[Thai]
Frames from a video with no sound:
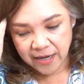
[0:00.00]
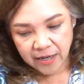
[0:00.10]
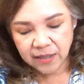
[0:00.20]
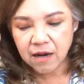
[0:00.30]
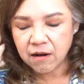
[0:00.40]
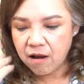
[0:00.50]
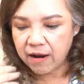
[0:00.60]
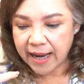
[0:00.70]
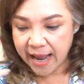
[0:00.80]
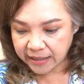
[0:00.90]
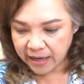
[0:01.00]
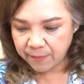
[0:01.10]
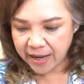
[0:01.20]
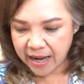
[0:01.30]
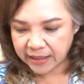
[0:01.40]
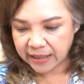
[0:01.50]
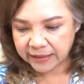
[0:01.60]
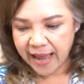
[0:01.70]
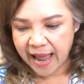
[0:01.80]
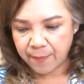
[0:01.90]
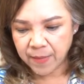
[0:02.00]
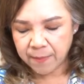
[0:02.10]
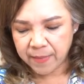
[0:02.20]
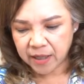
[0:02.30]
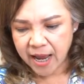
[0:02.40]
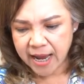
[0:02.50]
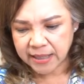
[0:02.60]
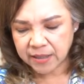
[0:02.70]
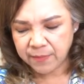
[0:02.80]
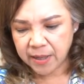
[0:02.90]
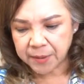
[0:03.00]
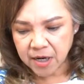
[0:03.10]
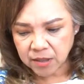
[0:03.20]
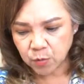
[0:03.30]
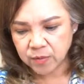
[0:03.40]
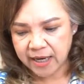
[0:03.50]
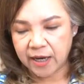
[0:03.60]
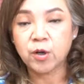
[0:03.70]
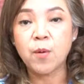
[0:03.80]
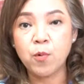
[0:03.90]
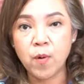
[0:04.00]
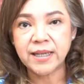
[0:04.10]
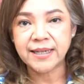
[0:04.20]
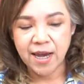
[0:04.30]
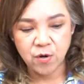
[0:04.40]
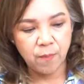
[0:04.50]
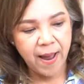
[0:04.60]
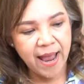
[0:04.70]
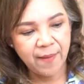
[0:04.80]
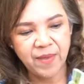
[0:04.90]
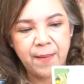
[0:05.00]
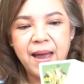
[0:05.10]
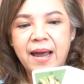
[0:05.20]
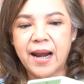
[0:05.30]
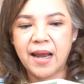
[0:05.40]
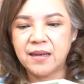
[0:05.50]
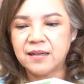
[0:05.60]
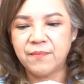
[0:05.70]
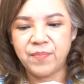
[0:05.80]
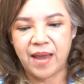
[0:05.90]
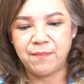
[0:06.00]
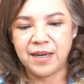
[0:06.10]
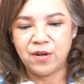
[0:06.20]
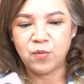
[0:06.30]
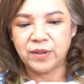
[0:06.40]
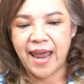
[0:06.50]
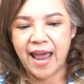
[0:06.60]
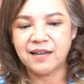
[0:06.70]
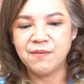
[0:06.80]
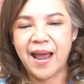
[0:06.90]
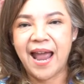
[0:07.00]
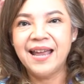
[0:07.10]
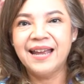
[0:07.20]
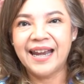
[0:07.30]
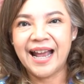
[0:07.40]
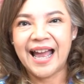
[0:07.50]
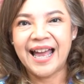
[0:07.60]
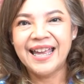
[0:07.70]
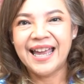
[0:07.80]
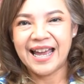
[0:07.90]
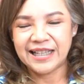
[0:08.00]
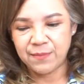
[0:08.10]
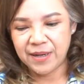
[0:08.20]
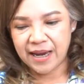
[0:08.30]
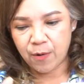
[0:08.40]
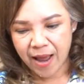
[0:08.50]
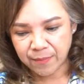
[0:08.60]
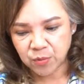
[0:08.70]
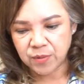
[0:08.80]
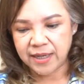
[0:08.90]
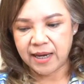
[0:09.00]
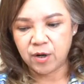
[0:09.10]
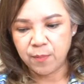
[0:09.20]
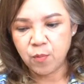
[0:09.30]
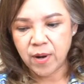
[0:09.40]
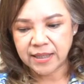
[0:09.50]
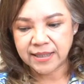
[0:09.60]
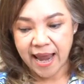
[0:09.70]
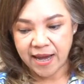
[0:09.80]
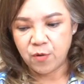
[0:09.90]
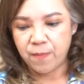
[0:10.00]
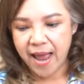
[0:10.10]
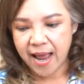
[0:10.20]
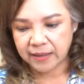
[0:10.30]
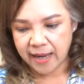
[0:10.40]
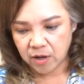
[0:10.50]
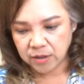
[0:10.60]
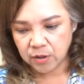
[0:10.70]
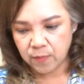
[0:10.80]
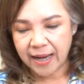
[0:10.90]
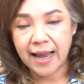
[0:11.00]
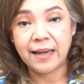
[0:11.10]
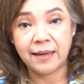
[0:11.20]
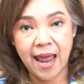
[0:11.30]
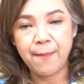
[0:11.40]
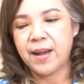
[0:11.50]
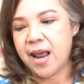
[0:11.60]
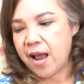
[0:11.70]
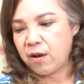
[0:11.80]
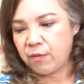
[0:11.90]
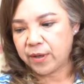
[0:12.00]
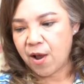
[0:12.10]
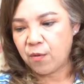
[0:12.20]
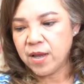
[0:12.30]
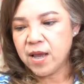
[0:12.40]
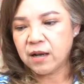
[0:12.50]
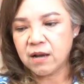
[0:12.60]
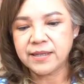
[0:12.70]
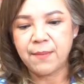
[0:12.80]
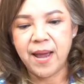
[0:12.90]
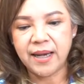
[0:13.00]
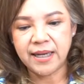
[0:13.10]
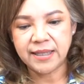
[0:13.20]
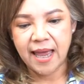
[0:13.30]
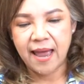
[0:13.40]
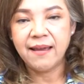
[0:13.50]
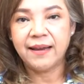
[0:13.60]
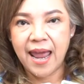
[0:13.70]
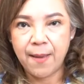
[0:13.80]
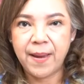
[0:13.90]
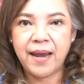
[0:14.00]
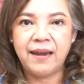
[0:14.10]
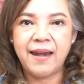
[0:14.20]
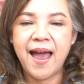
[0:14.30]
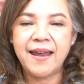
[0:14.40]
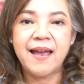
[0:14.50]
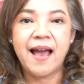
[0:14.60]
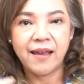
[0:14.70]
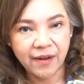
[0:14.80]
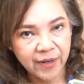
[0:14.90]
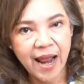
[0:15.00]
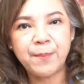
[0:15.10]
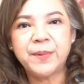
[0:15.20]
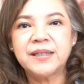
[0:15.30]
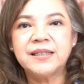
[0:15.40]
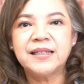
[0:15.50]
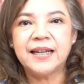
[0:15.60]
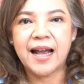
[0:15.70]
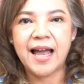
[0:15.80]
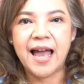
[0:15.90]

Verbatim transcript: ในเรื่องของการทำงานต่างๆมันก็อาจจะมีเรื่องจุกจิกรบกวนใจอยู่บ้างเนี่ยภาระเยอะเนี่ยมีหนูแทะขึ้นมานะคะอาจจะมีความจุกจิกรบกวนใจอยู่บ้างแต่ก็ถือว่าการแก้ปัญหาของเราก็สามารถที่จะแก้ไปได้อย่างราบรื่นนะ